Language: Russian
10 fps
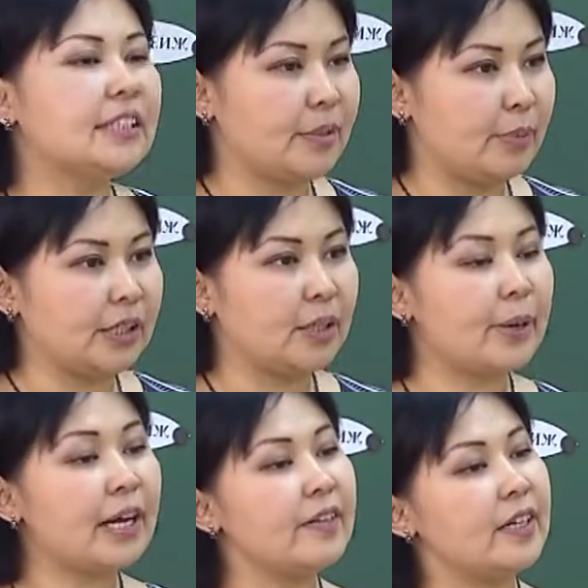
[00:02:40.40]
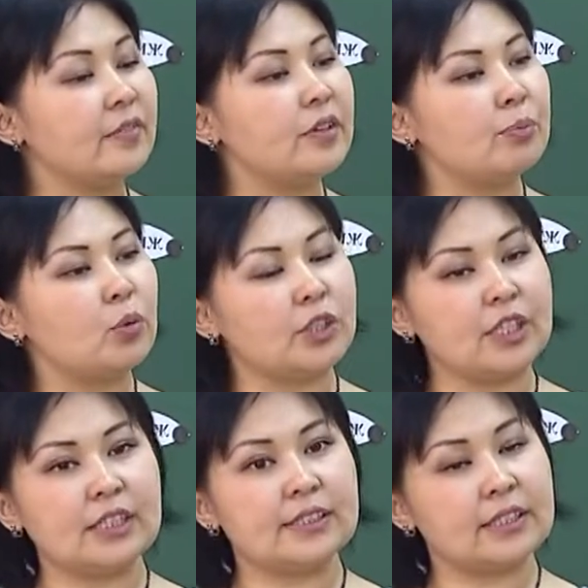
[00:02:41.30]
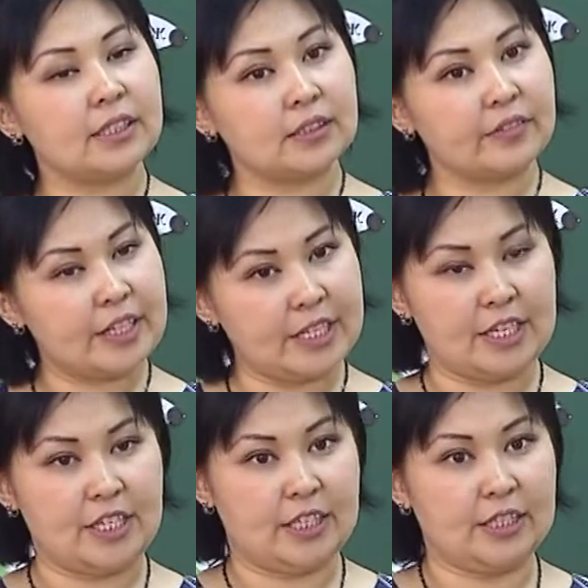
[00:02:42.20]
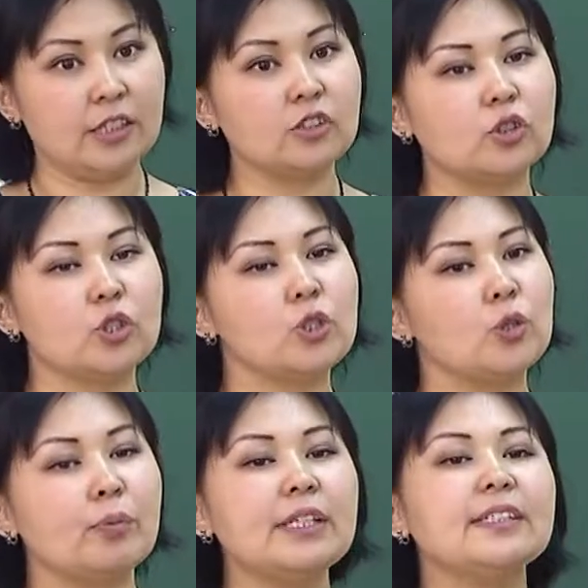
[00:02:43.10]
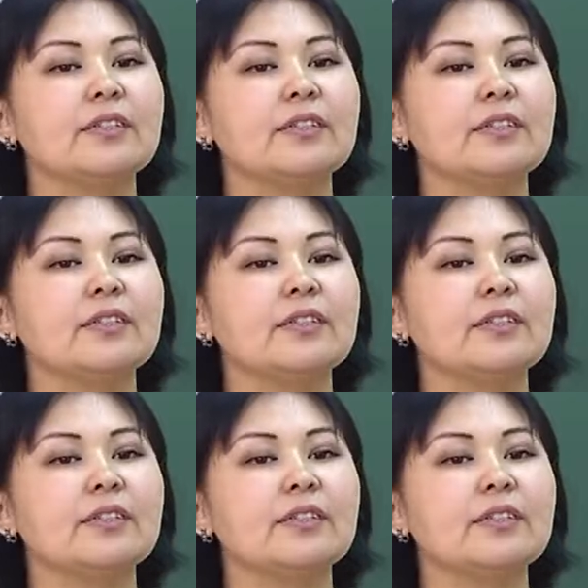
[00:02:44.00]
ребята, правильно вы поняли стихотворение, да? То, что мы с